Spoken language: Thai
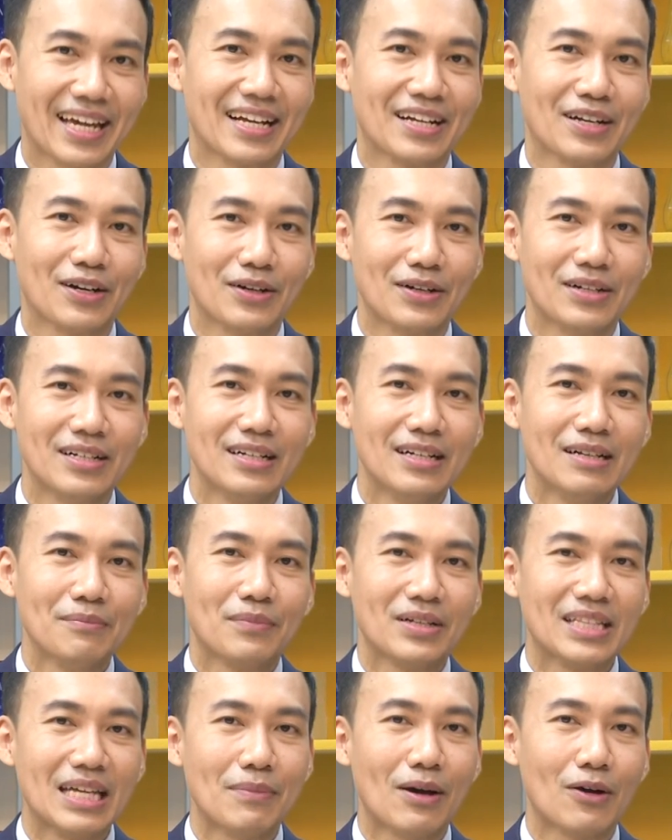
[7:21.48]
งก็
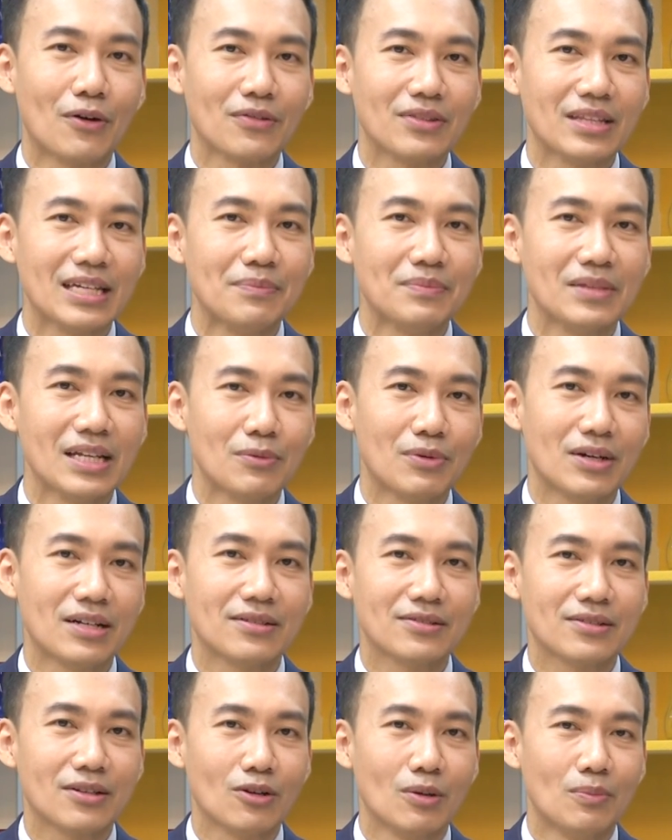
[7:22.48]
เป็นที่มาของธีมที่เรียกว่า
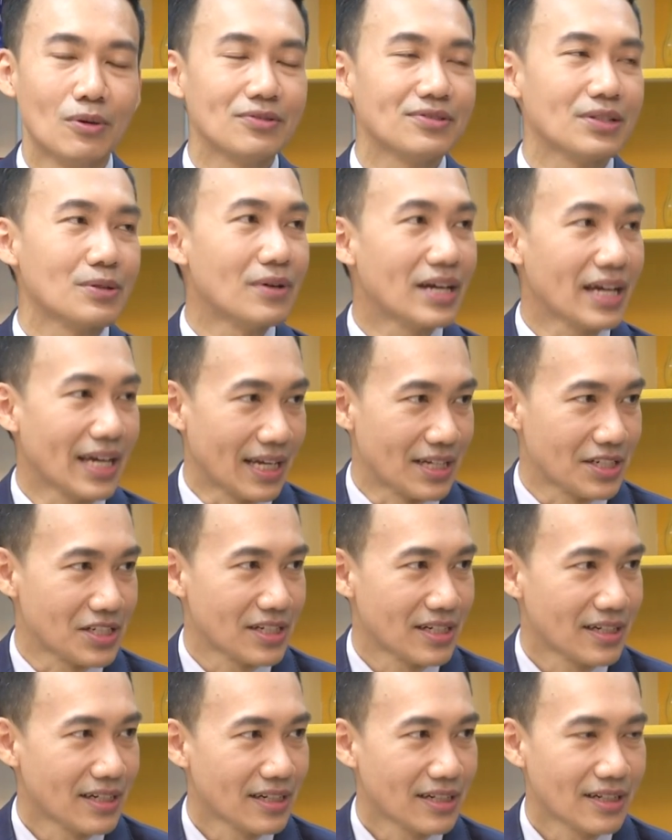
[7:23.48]
global silver age
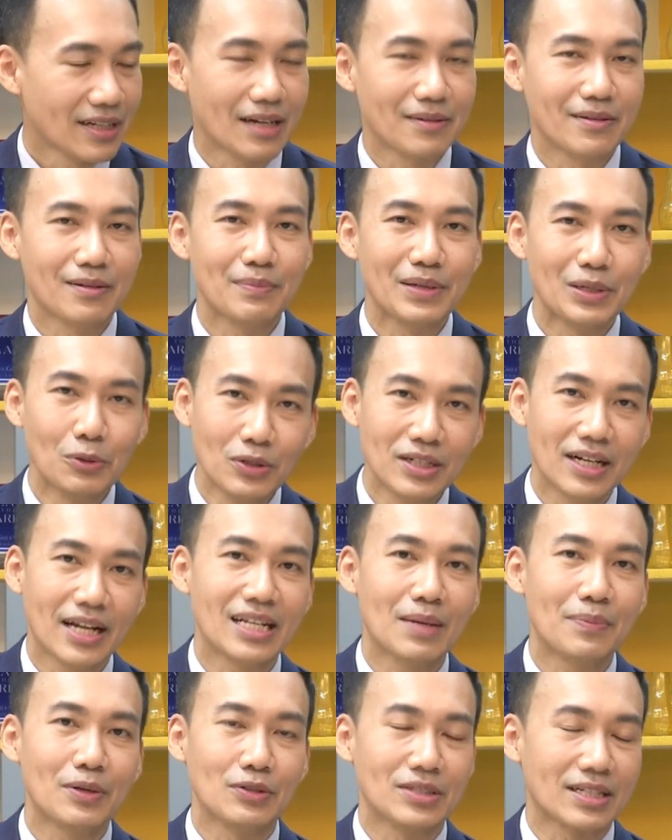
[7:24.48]
เรามีหุ้นอะไร
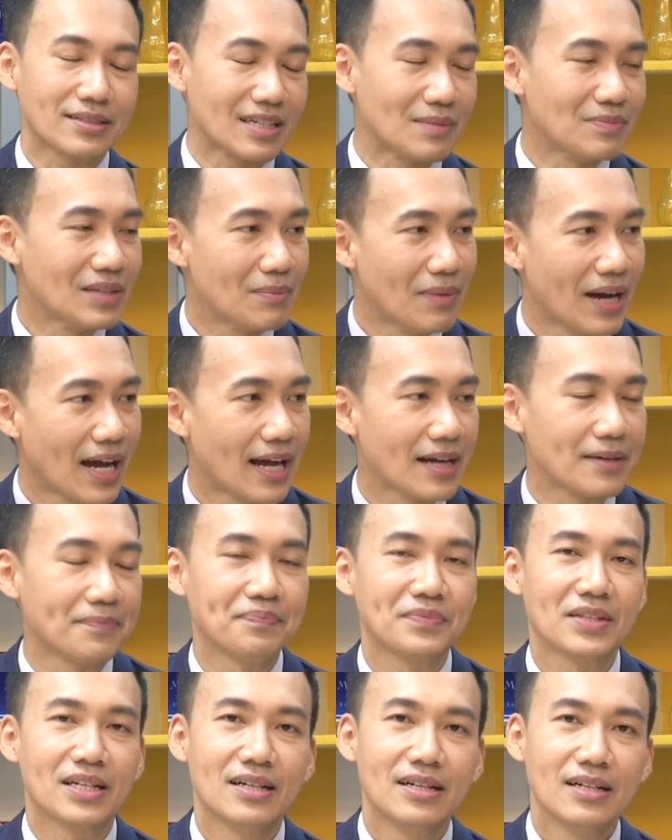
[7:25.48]
ได้ประโยชน์จากธีมนี้บ้าง
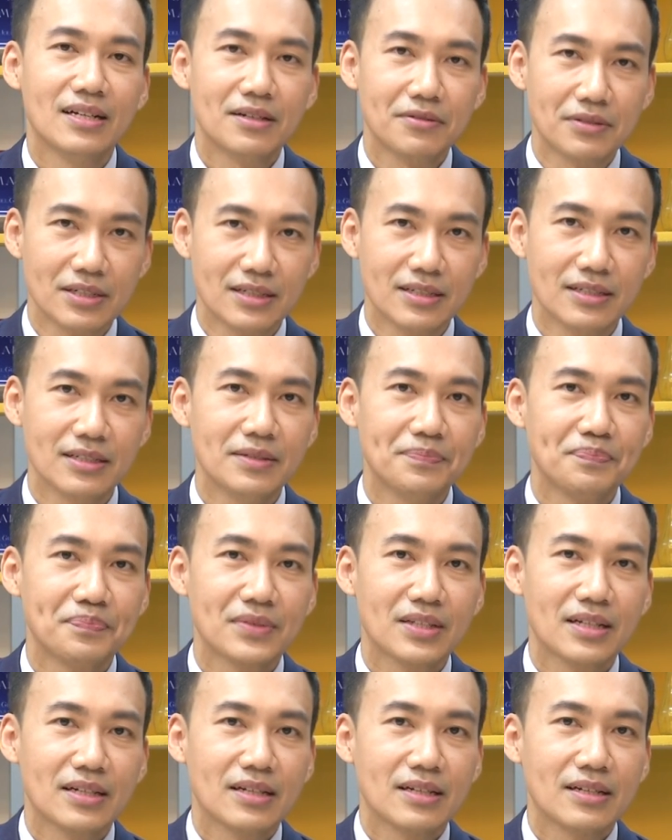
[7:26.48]
หรือ
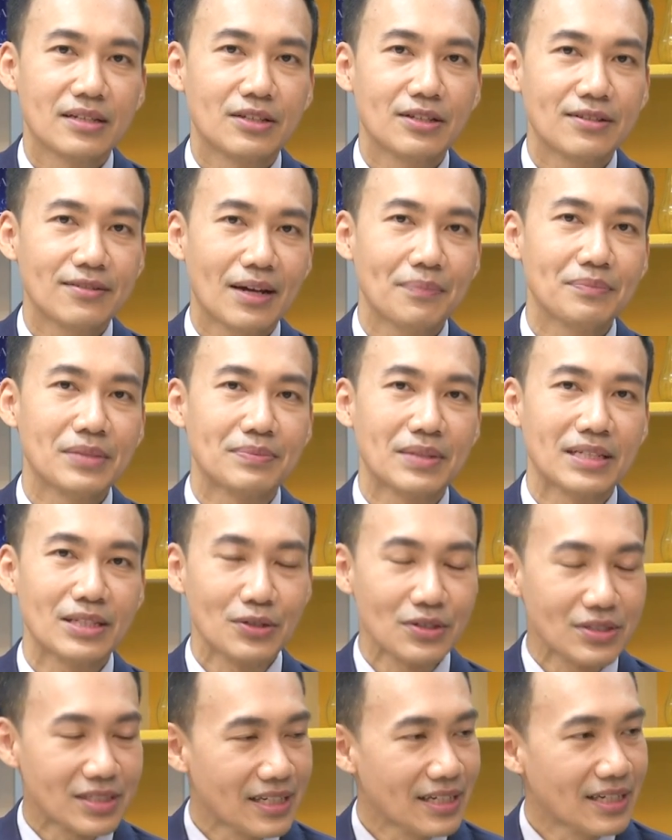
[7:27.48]
disruptive
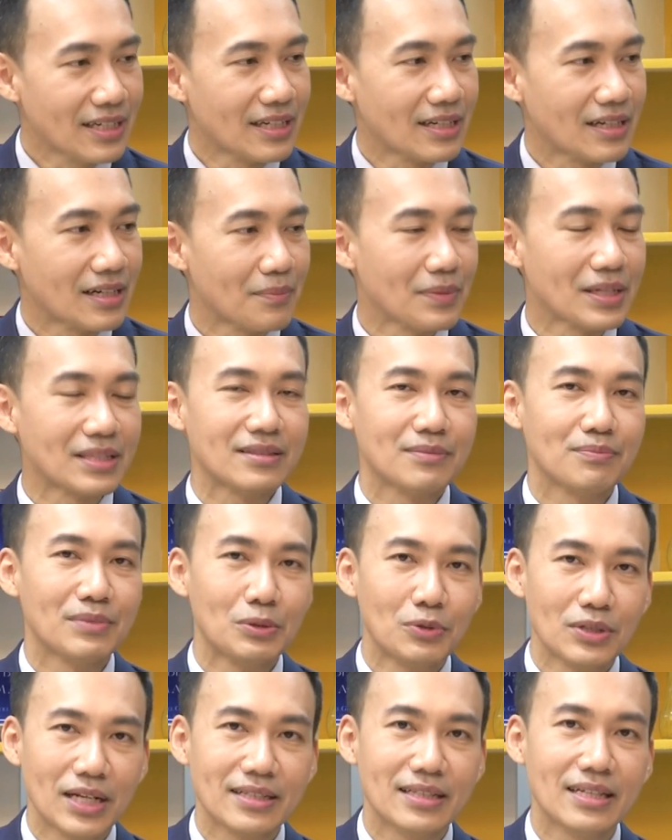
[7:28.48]
technology มีมี
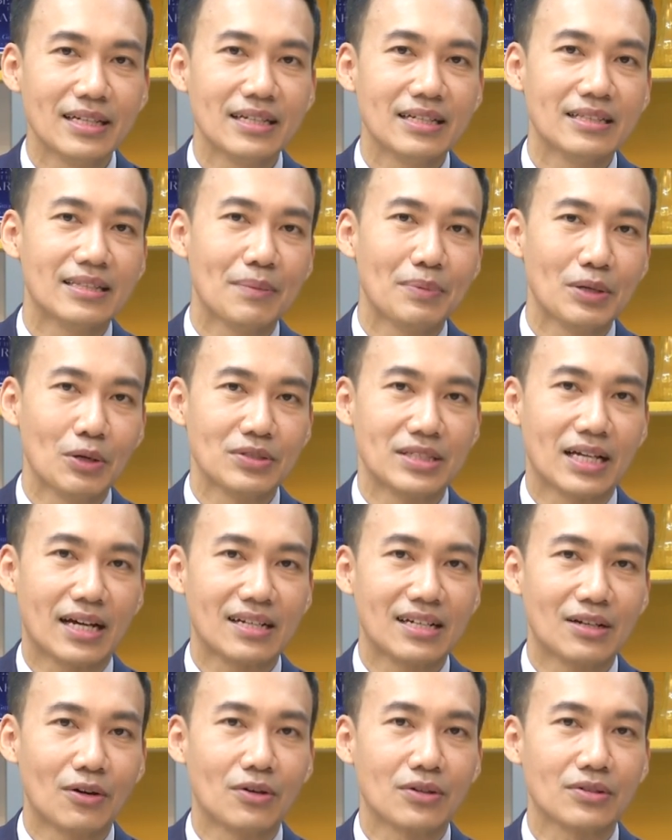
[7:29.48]
หุ้นอะไรที่ได้ประโยชน์จาก
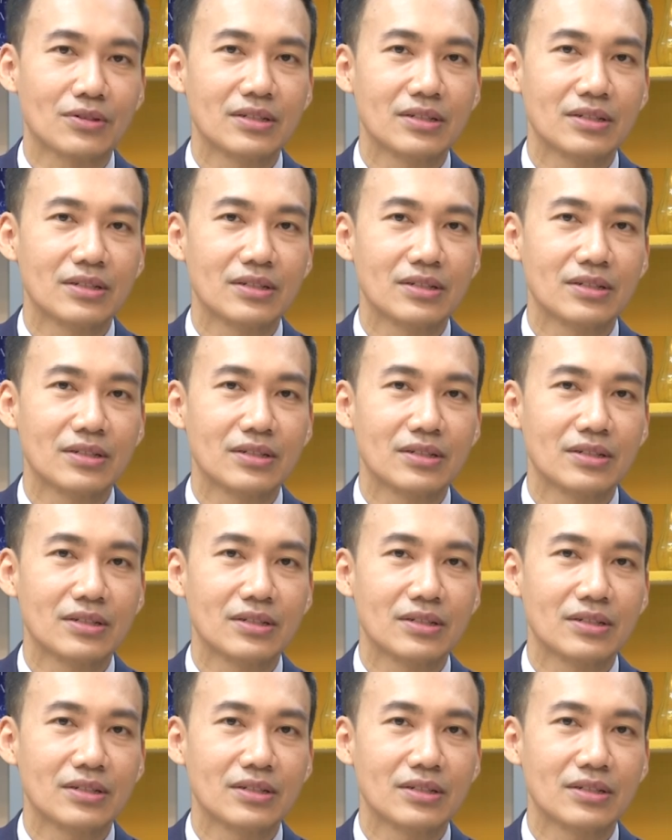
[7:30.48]
เรื่องของ